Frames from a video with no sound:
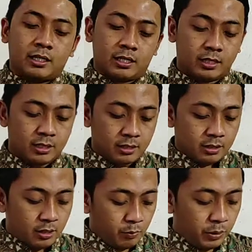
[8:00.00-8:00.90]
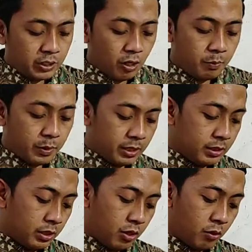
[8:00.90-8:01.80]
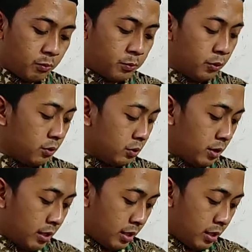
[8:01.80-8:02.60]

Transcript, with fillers: eh, please open your book